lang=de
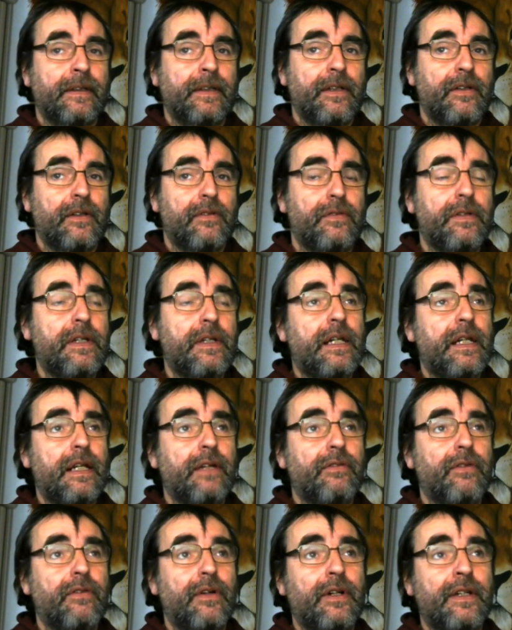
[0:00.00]
viele
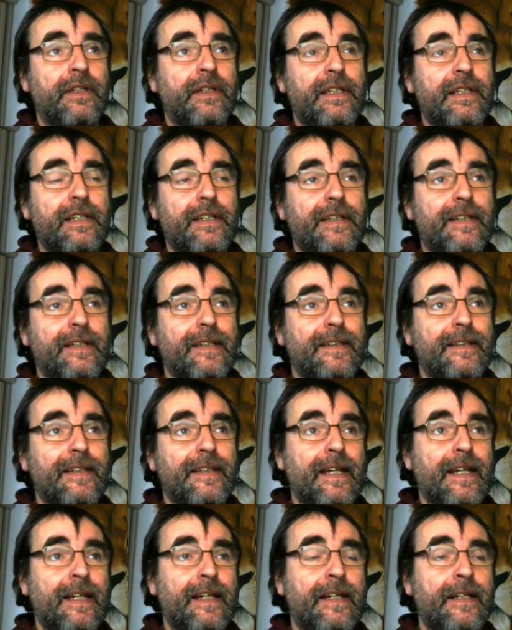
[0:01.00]
wollen nicht
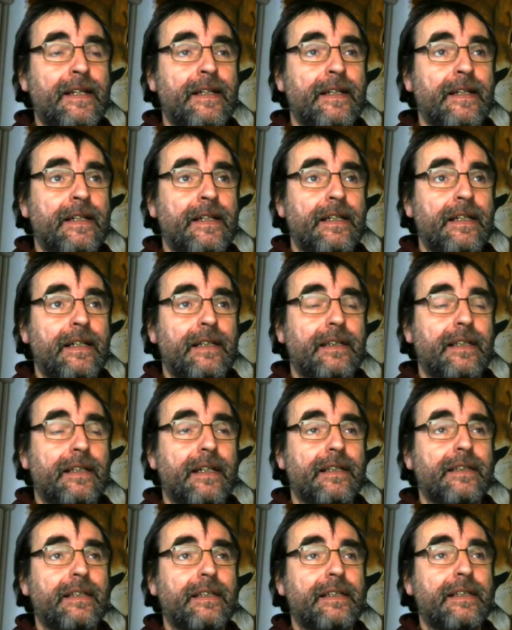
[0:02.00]
sehen,
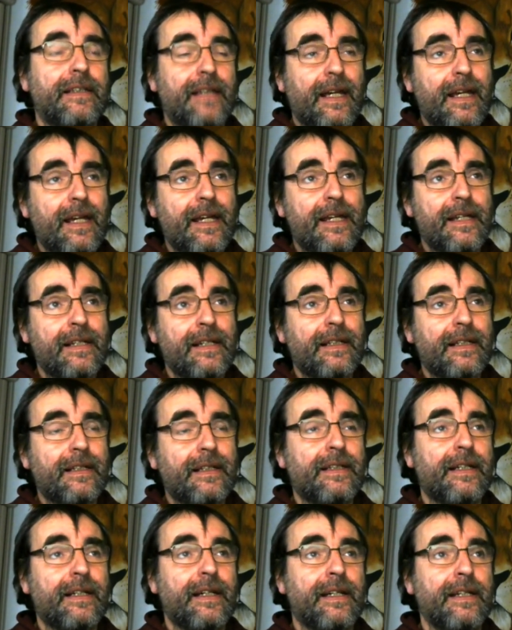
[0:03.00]
dass die Zeichen der
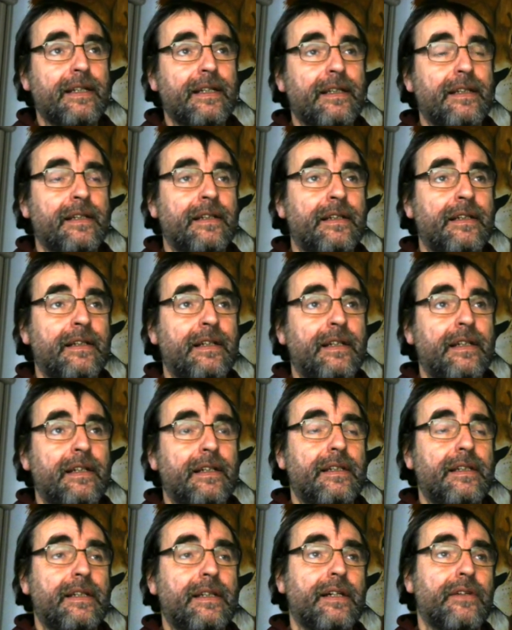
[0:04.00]
Zeit
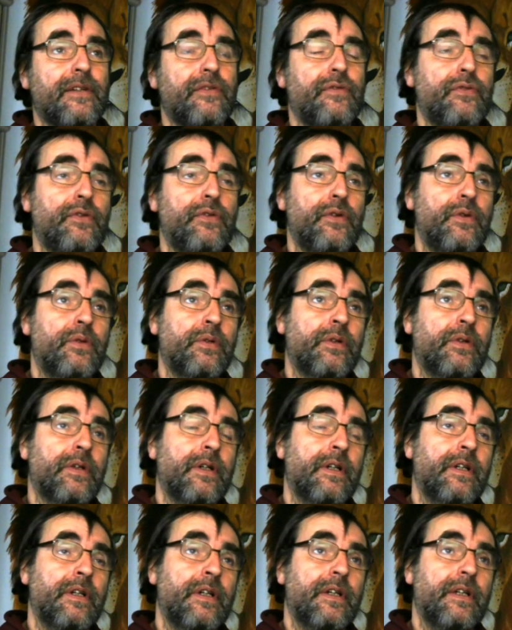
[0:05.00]
die Erfüllung
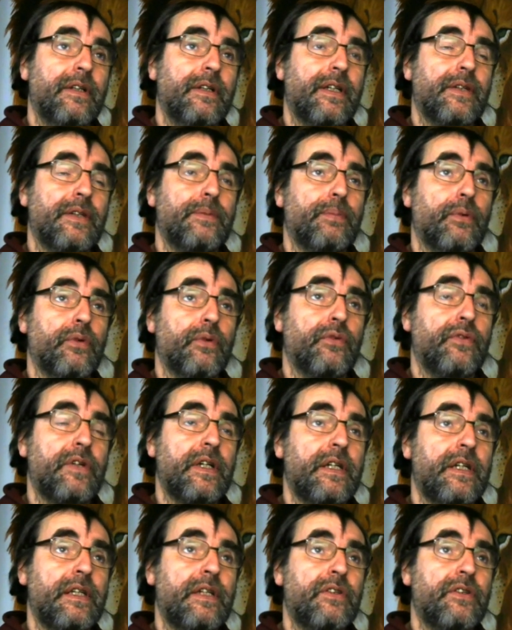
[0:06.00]
des
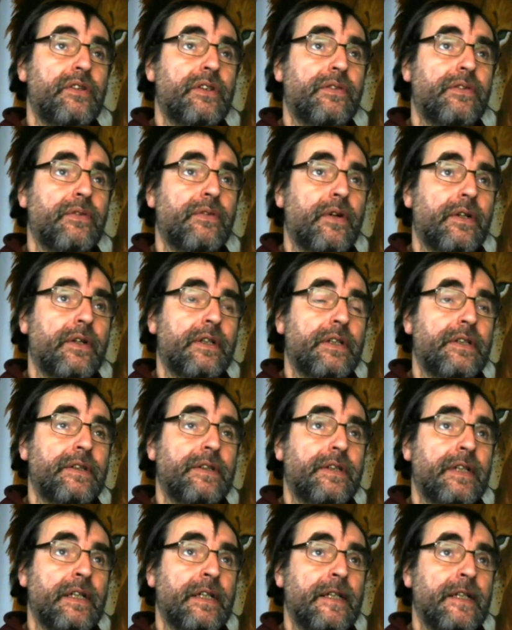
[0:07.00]
prophetischen Wortes
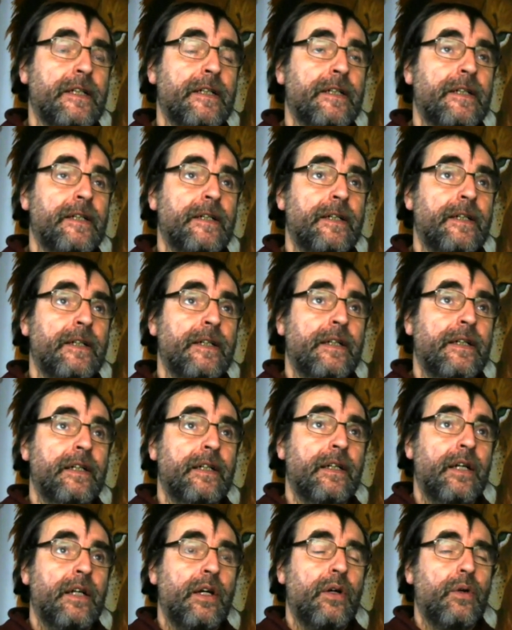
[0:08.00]
sind
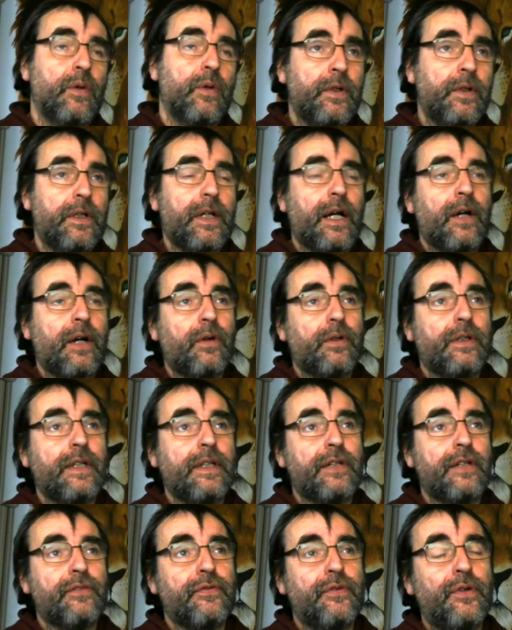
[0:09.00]
und auch die
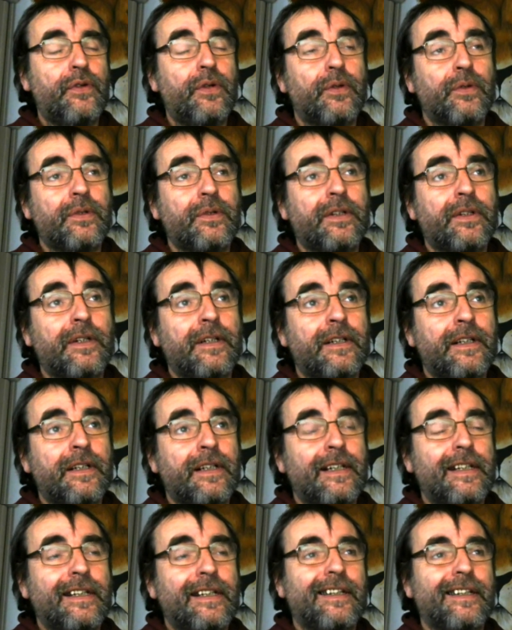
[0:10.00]
Erfüllung,
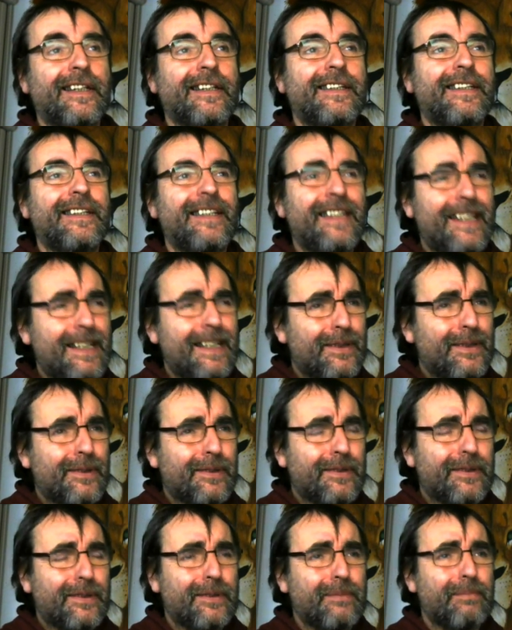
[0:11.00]
dass
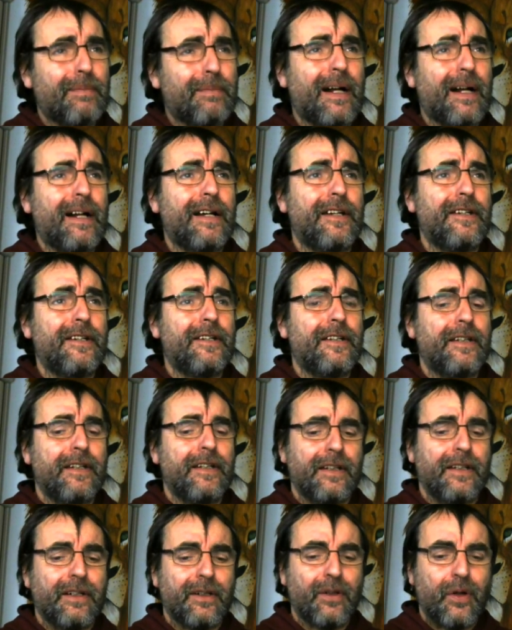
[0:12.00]
Jesus bald
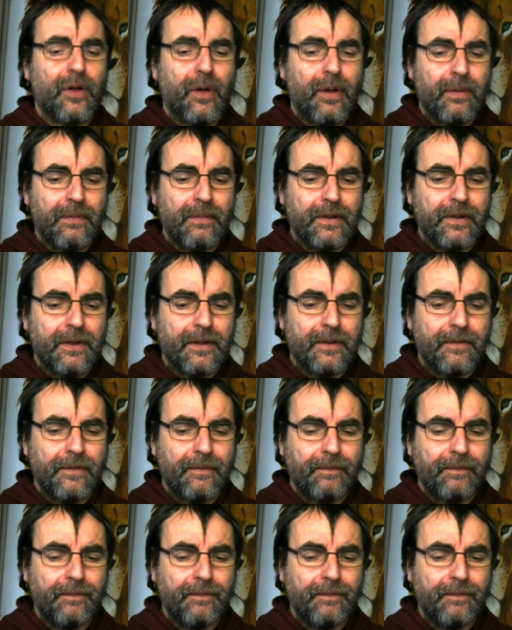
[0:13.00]
kommt.